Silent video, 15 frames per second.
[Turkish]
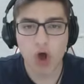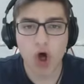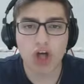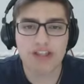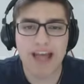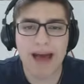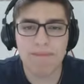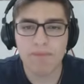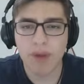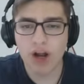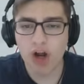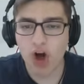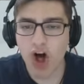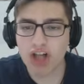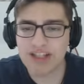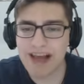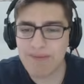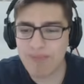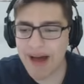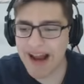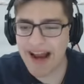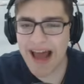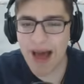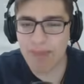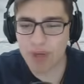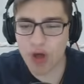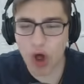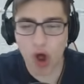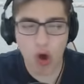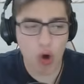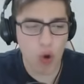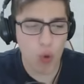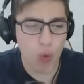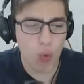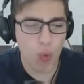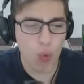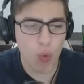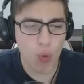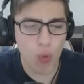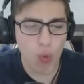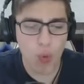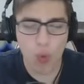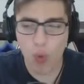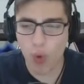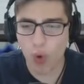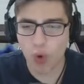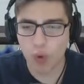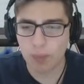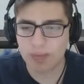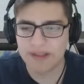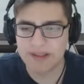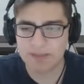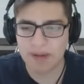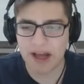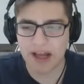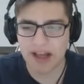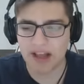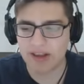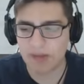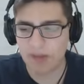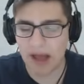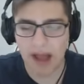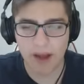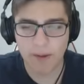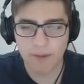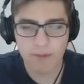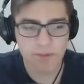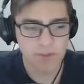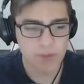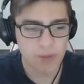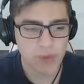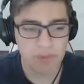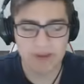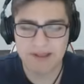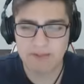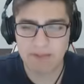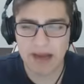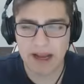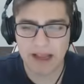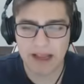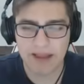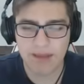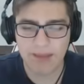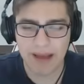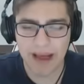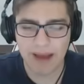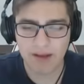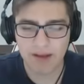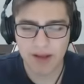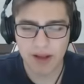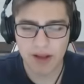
Hocam. Hocam bana ne yapıyor? Oh. Oo, pis bir hareketti be. Pis bir hareketti be.